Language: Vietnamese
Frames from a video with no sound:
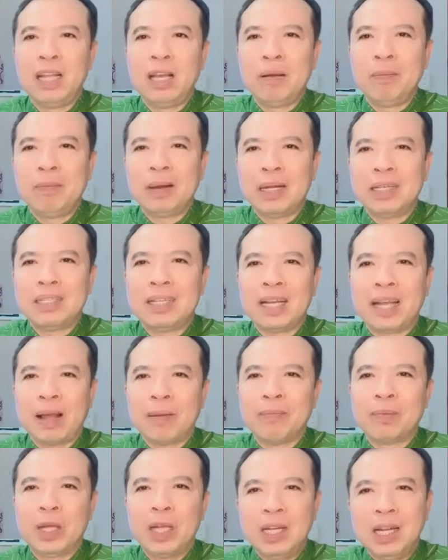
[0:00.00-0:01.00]
Thế nhưng mà sẽ
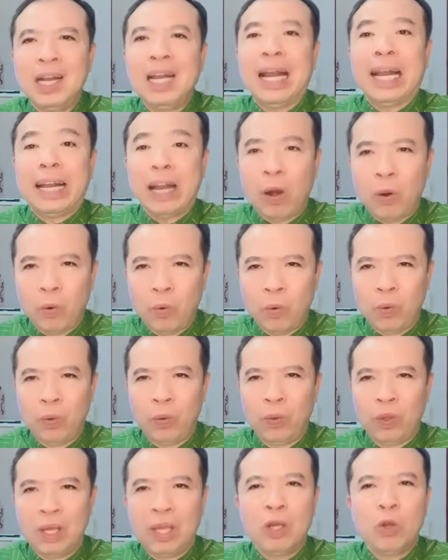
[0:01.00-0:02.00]
cảm thấy rất là đau.
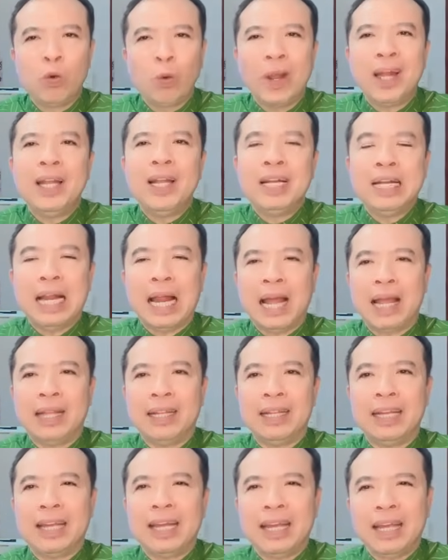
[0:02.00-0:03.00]
Khi quay lưng
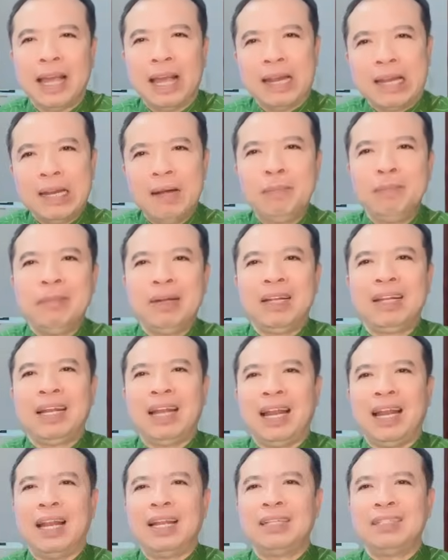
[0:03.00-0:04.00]
lại thì cái kẻ đâm
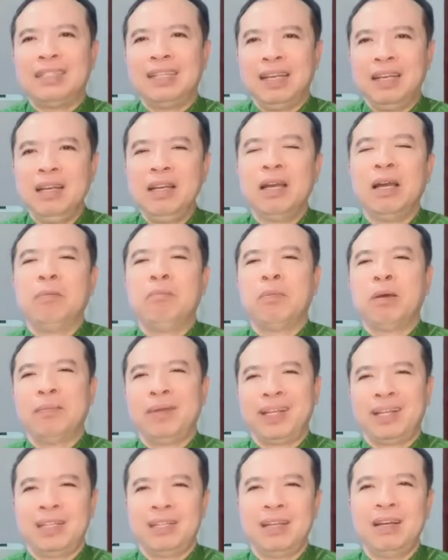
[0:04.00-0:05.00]
mình lại là chính người
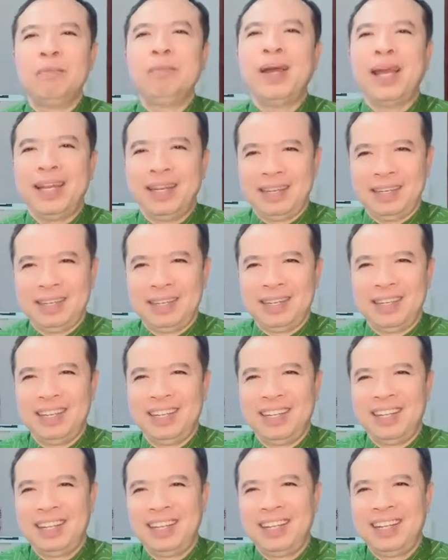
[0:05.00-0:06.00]
mà mình thương mến.
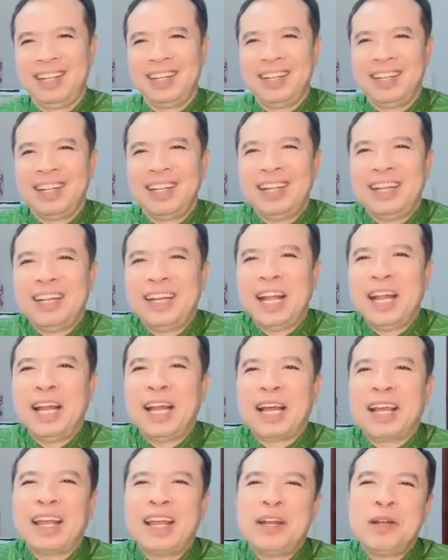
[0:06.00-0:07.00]
Thế thì
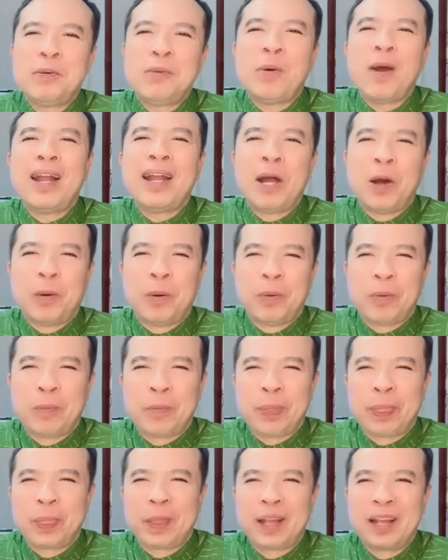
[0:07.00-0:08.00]
đây là cái nó quá đau.
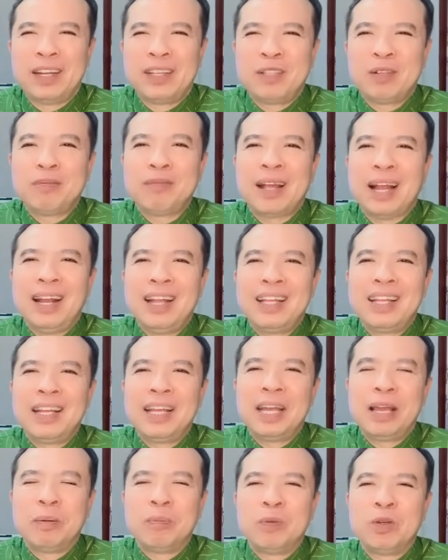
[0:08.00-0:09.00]
Chúng ta lấy
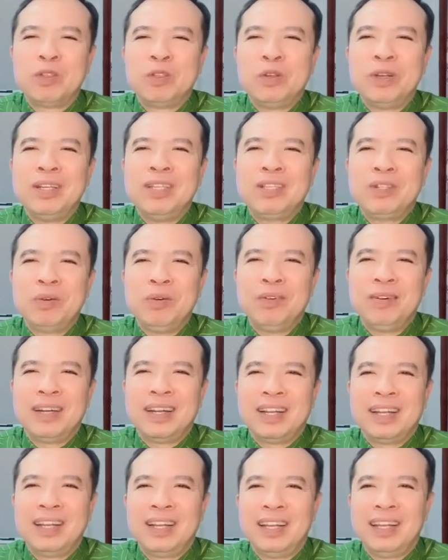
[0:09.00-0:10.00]
kinh nghiệm của Chúa
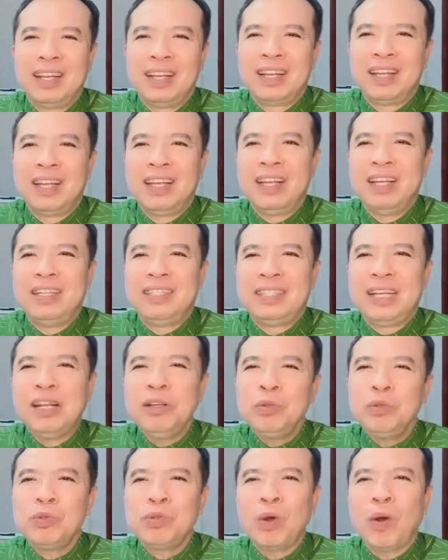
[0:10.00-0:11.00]
Giêsu này khi
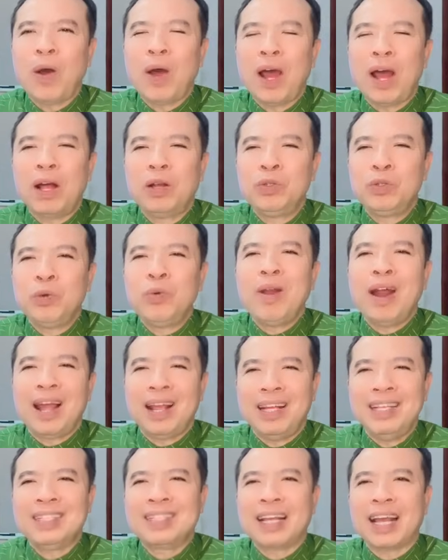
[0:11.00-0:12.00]
chính do
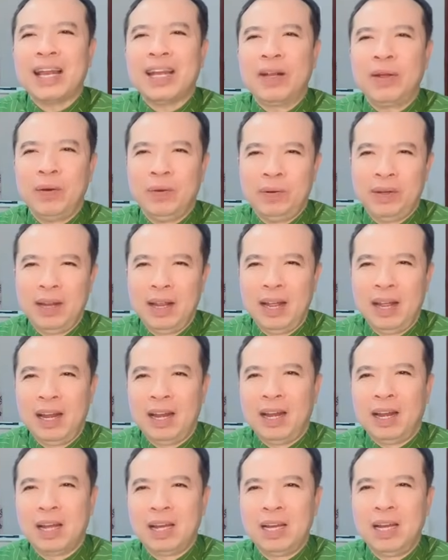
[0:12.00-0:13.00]
Judas Iscariot
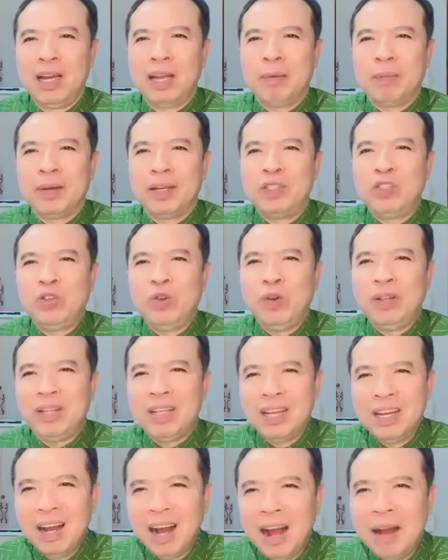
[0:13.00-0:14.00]
là người mà
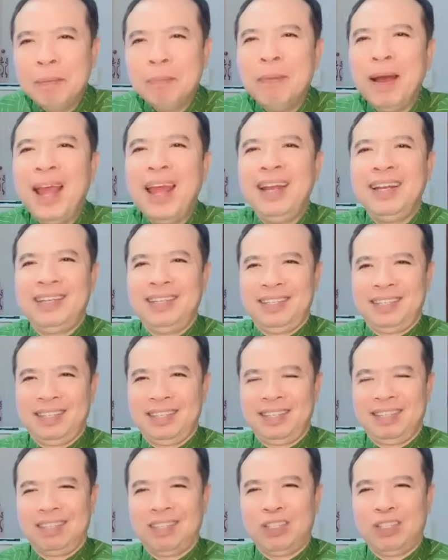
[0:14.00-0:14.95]
Chúa thương mến